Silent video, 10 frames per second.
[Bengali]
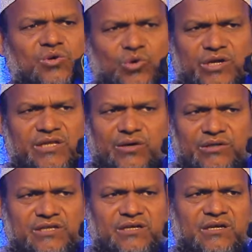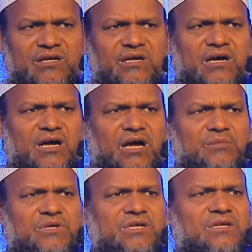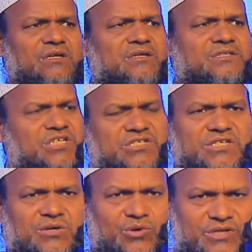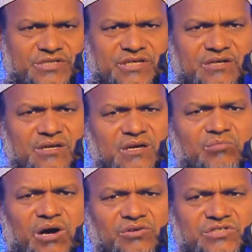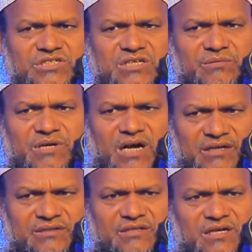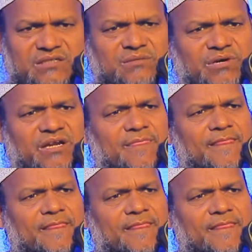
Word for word: করে দেওয়াতে আমি চেষ্টা করেছি মানুষ হিসাবে ঘাটতি থাকতে পারে